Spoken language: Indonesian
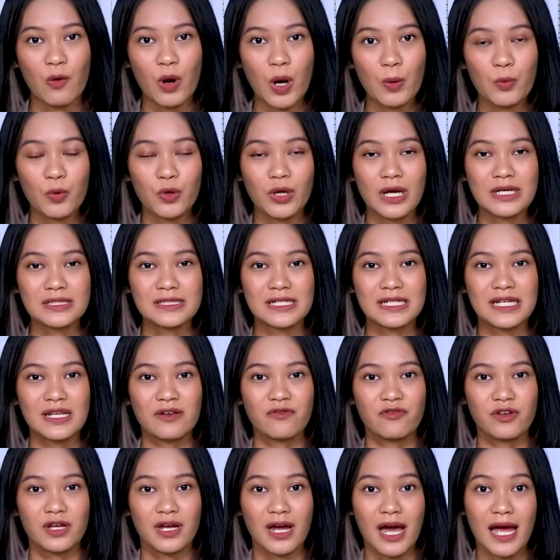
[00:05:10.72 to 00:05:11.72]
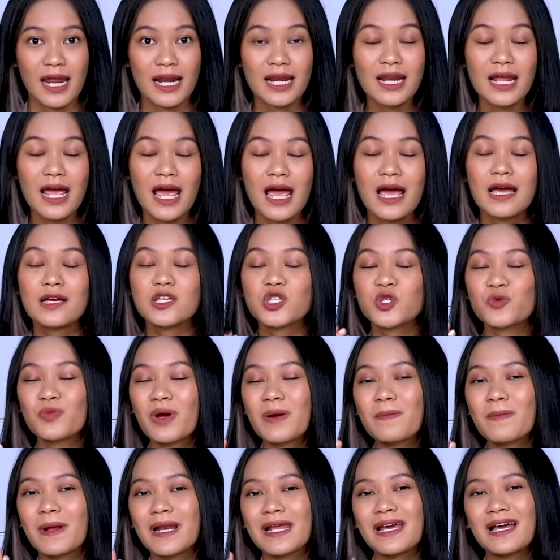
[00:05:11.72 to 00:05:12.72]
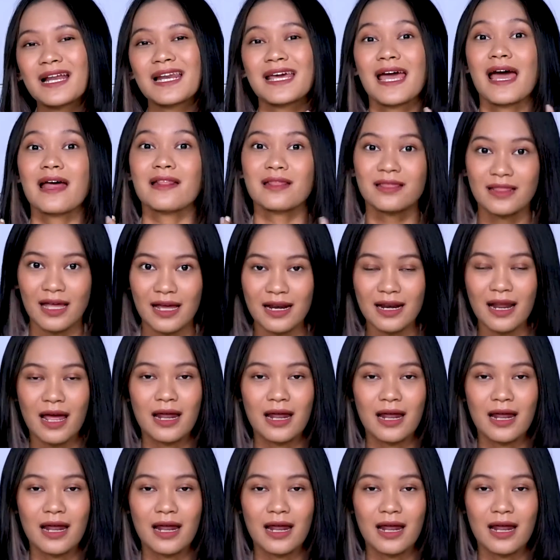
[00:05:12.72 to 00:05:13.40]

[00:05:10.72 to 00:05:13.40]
walaupun nggak signifikan cuma yang paling kelihatan